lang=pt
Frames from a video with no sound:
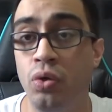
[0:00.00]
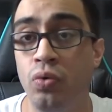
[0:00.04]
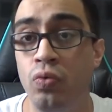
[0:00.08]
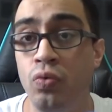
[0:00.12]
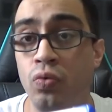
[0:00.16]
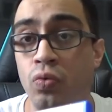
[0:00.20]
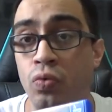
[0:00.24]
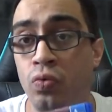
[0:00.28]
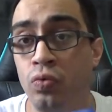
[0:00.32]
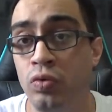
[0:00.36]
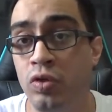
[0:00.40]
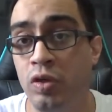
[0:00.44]

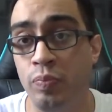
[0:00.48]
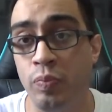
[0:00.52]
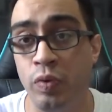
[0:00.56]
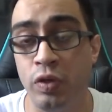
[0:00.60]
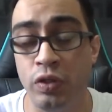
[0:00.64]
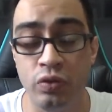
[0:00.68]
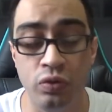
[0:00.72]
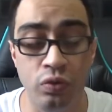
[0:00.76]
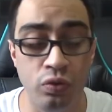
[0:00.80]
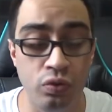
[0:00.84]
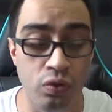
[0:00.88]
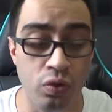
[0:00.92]
1,
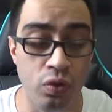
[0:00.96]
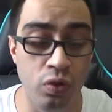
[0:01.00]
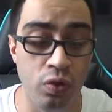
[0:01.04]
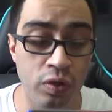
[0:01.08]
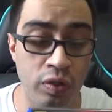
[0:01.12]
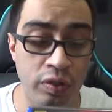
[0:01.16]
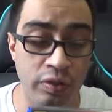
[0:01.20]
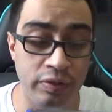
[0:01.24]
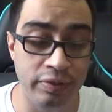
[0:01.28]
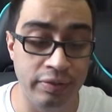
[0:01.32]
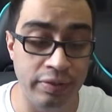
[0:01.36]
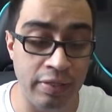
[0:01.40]
depois no
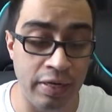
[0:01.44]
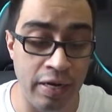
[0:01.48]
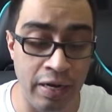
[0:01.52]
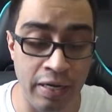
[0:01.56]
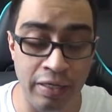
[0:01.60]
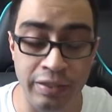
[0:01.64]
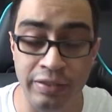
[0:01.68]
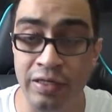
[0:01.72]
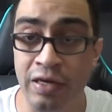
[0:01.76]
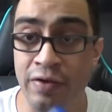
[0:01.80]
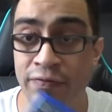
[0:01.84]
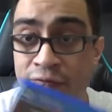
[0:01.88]
2,
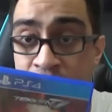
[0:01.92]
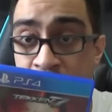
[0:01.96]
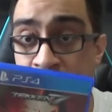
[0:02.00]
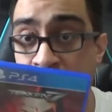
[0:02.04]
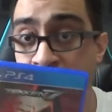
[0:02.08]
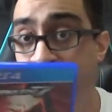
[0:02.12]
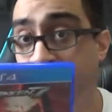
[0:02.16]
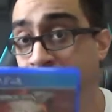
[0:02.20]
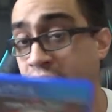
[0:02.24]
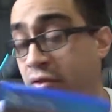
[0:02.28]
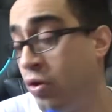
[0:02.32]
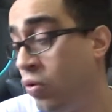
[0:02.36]
3 e
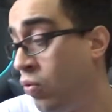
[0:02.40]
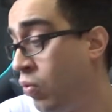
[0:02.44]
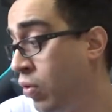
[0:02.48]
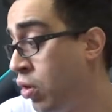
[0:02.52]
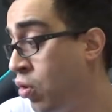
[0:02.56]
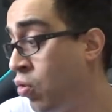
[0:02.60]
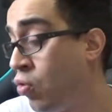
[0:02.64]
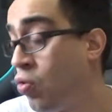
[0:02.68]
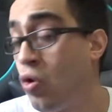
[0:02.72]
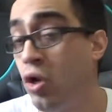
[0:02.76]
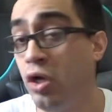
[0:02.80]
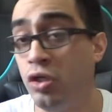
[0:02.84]
afins, então
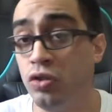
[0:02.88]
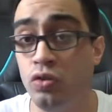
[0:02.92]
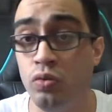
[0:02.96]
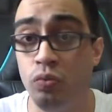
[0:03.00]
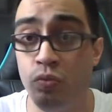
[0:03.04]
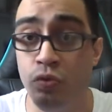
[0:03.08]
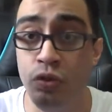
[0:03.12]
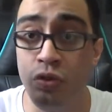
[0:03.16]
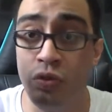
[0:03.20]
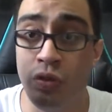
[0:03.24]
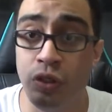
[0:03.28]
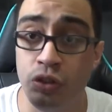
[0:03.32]
eu gosto
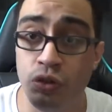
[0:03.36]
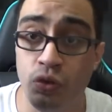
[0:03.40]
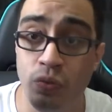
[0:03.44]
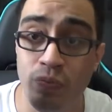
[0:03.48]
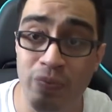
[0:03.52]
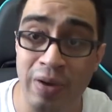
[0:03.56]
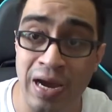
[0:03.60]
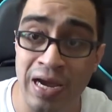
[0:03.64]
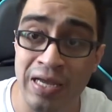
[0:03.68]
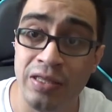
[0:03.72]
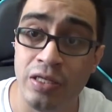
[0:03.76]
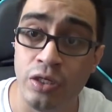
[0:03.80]
muito, acho
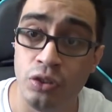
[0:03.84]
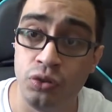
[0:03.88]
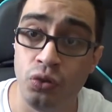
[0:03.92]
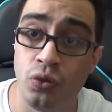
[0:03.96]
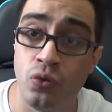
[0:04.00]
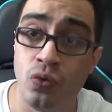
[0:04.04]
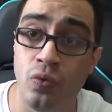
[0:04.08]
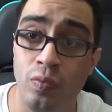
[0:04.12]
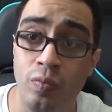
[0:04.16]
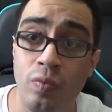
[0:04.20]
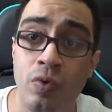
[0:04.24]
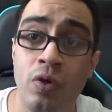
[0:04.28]
um baita
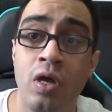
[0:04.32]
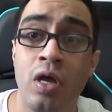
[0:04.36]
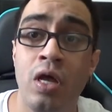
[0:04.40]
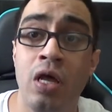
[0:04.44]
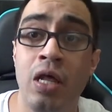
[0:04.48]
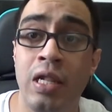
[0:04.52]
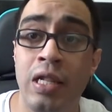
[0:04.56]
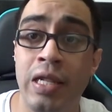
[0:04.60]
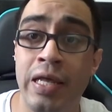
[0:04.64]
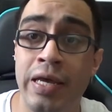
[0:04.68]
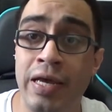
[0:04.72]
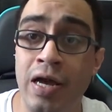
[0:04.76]
jogo
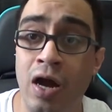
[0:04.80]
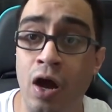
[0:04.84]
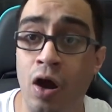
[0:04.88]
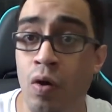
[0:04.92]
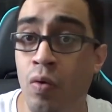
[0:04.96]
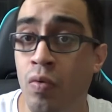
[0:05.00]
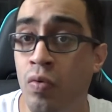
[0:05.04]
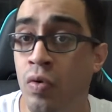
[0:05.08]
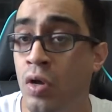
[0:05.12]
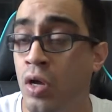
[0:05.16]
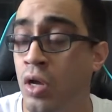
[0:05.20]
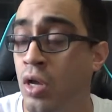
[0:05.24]

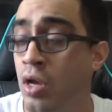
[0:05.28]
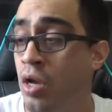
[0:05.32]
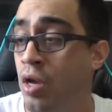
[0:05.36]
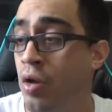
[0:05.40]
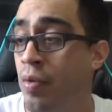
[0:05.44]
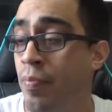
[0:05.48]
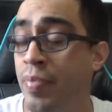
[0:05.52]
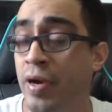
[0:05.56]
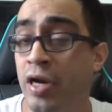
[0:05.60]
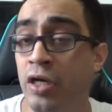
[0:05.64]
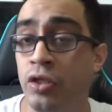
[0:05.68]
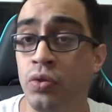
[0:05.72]
legal
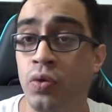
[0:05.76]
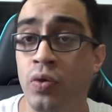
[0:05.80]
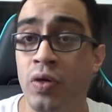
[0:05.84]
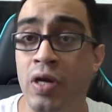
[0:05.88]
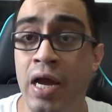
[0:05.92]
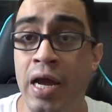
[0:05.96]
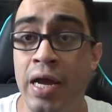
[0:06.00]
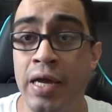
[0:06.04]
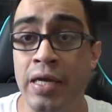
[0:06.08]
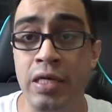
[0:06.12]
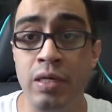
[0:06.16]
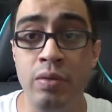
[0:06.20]
para
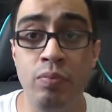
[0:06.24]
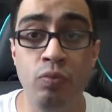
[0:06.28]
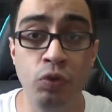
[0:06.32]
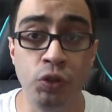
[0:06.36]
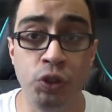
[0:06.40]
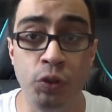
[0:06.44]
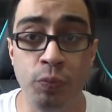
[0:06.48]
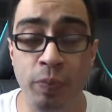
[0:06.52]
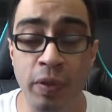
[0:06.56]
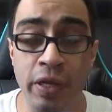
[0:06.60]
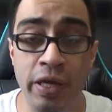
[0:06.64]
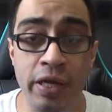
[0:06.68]
jogar em
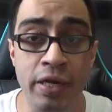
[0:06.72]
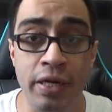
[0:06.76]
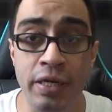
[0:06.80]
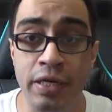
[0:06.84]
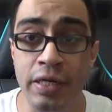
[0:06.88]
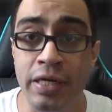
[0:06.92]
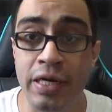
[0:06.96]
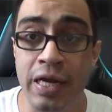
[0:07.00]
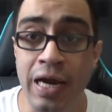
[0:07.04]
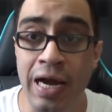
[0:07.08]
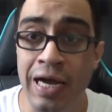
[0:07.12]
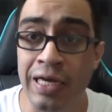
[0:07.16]
multiplayer
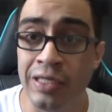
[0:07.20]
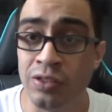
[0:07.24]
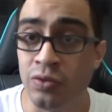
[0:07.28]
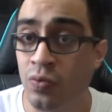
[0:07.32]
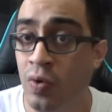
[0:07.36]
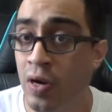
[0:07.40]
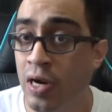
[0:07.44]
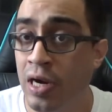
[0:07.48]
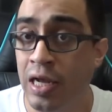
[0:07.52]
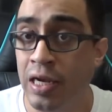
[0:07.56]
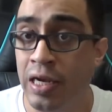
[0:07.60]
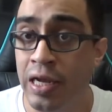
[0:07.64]
em casa
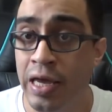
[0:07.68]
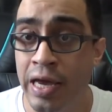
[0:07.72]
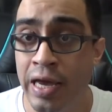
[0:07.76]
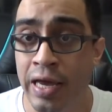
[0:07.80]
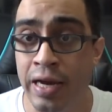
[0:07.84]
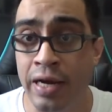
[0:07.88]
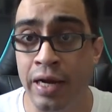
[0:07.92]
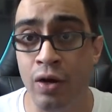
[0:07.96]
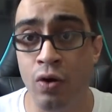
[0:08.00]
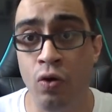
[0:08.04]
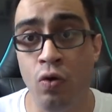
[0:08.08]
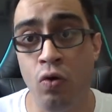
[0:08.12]
com a
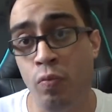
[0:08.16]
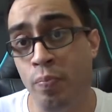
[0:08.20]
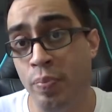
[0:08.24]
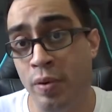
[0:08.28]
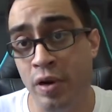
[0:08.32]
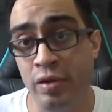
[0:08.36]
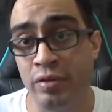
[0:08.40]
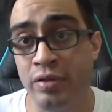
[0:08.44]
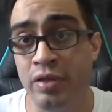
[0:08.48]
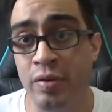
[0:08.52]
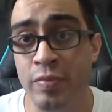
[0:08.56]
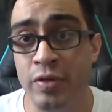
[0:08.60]
galera ou
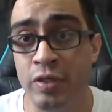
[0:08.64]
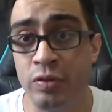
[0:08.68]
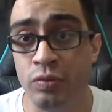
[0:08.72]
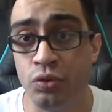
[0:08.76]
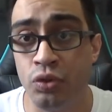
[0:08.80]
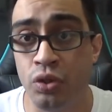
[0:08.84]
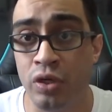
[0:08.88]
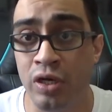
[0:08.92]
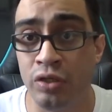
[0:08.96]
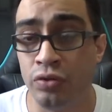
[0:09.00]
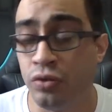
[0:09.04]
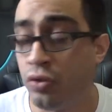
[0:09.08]
para até mesmo
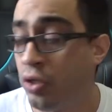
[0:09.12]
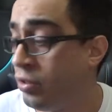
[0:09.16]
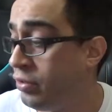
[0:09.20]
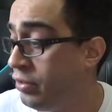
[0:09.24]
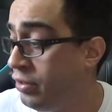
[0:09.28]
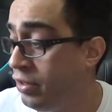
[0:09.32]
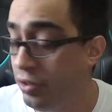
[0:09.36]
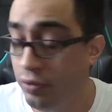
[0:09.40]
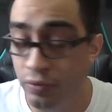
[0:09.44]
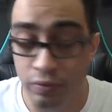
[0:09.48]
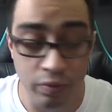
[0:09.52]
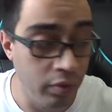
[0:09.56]
jogar
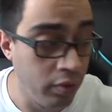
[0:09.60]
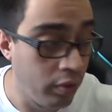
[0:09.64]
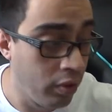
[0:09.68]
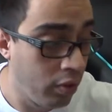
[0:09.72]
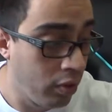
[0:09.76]
sozinho.